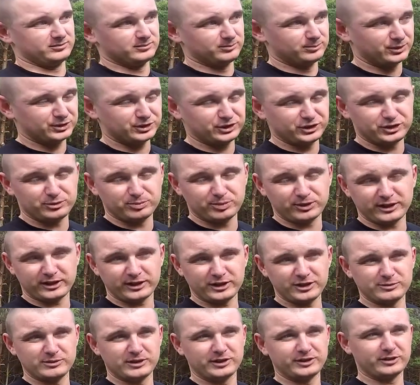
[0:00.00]
Poszliśmy,
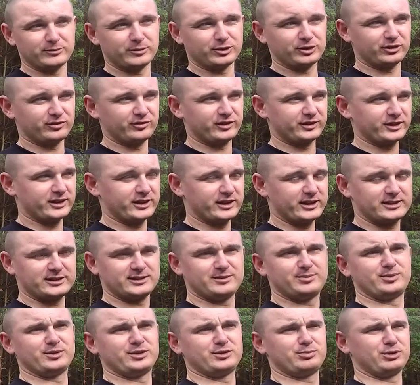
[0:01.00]
pojechaliśmy na ten motoweteran,
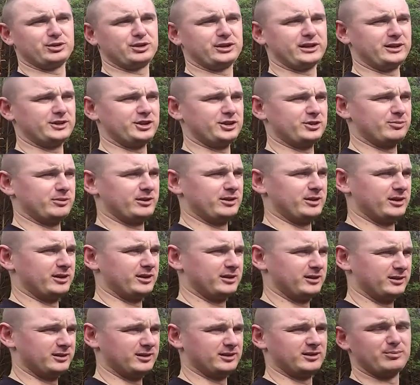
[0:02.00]
spotkaliśmy
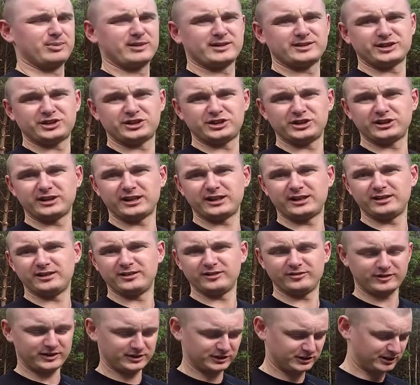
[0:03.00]
y, prezesika,
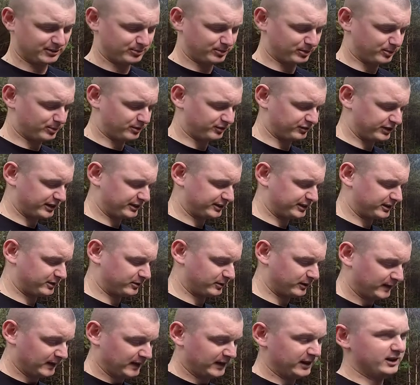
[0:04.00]
fajnie nam popowiadał
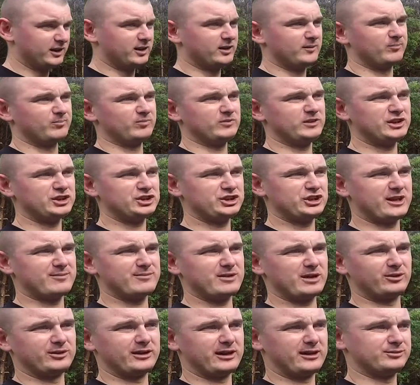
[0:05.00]
nie
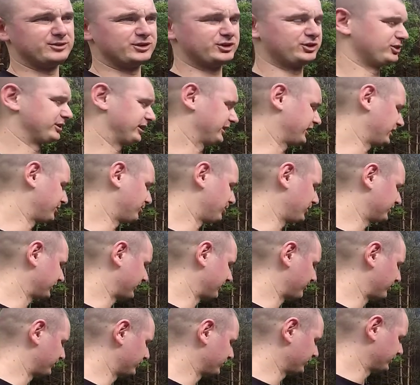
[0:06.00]
ściemniał nam, że to jest jakaś
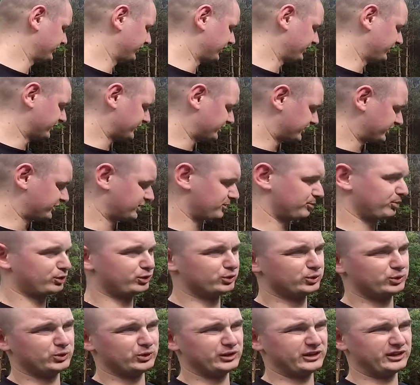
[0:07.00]
polska produkcja. Niestety
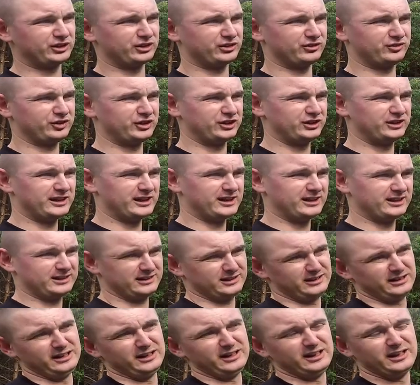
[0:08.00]
produkuje to w Chinach,
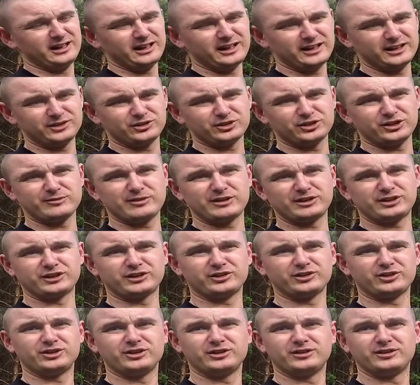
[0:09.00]
ale to nie ma czego...
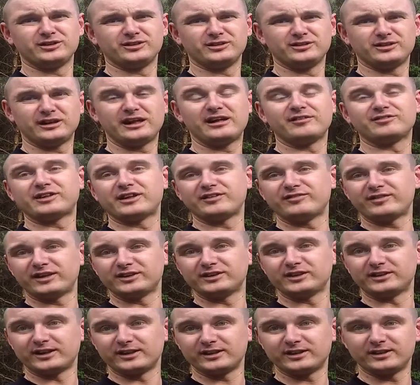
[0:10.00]
W Tajwanie. A, w
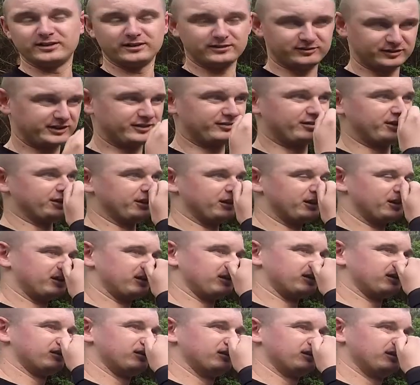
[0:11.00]
Tajwanie, tak? W mhm. Tajwanie, tak aha. Tak
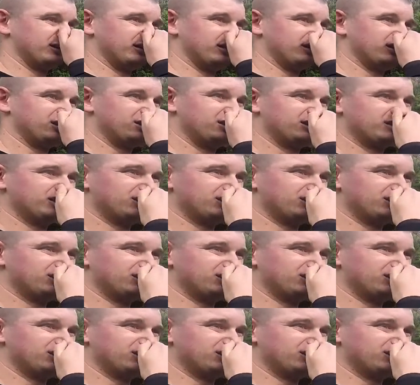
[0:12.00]
mi się wydaje.